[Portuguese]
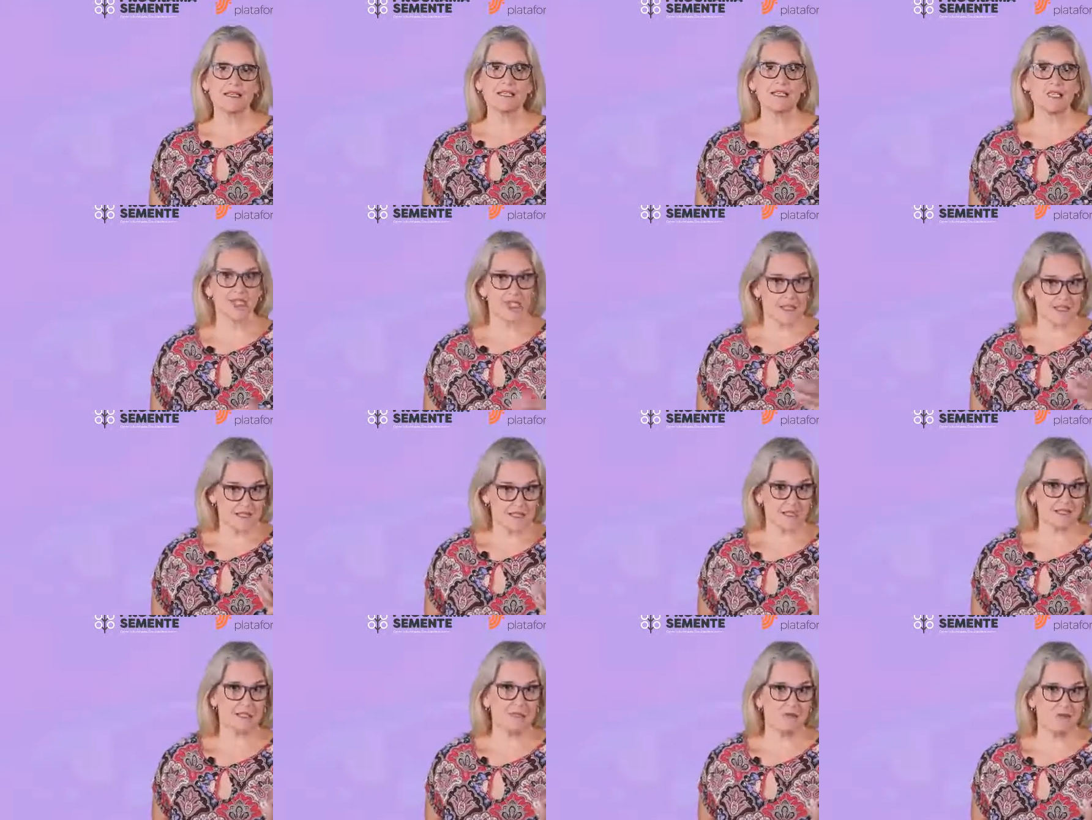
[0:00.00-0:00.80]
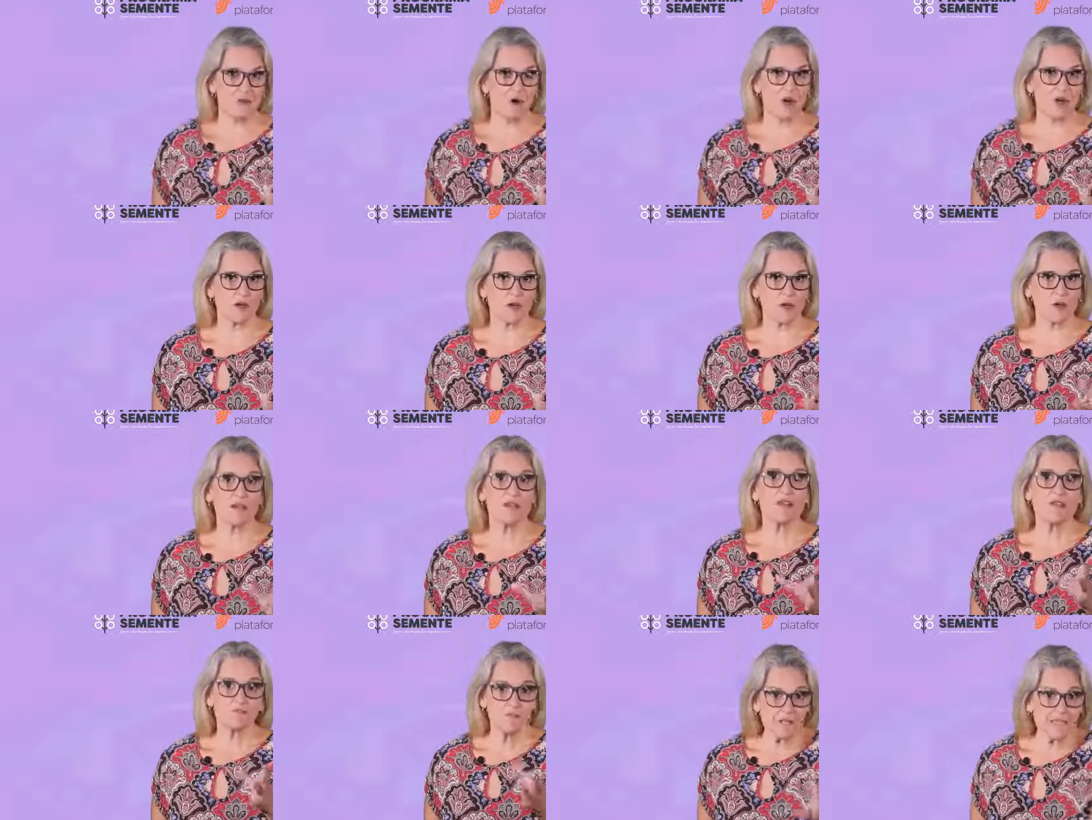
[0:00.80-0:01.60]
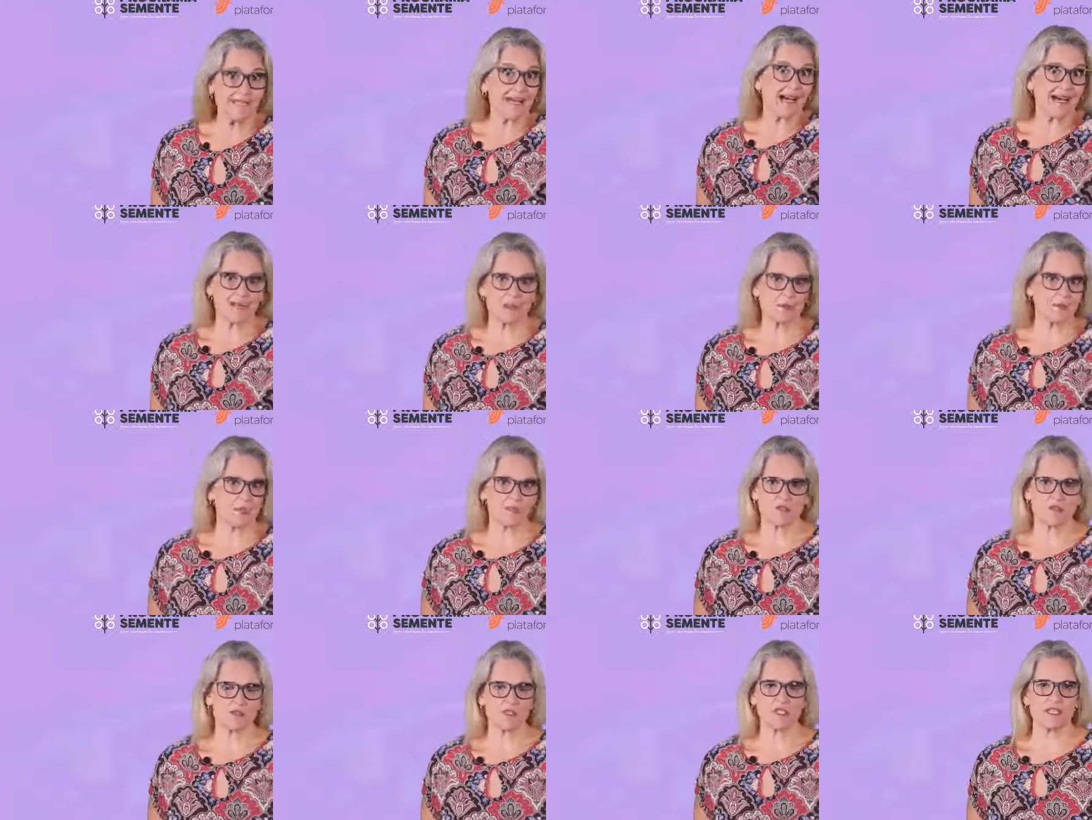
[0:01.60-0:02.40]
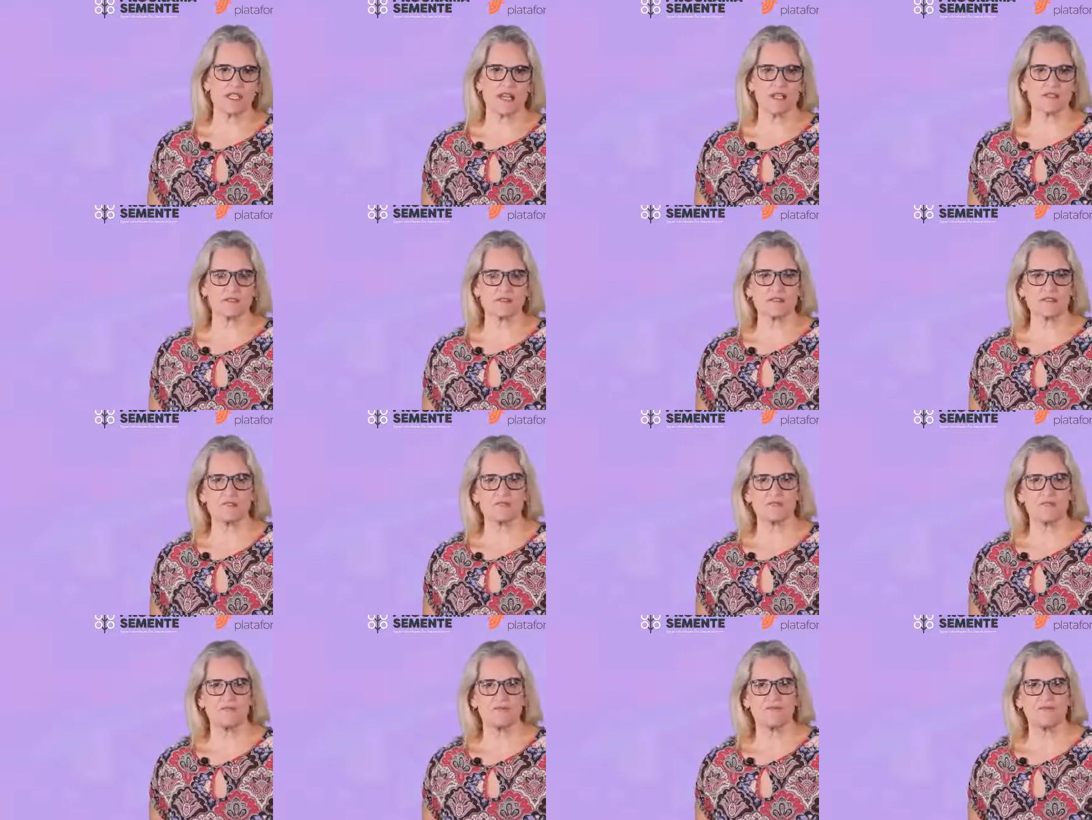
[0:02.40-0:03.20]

que de certa forma ficaram prejudicadas.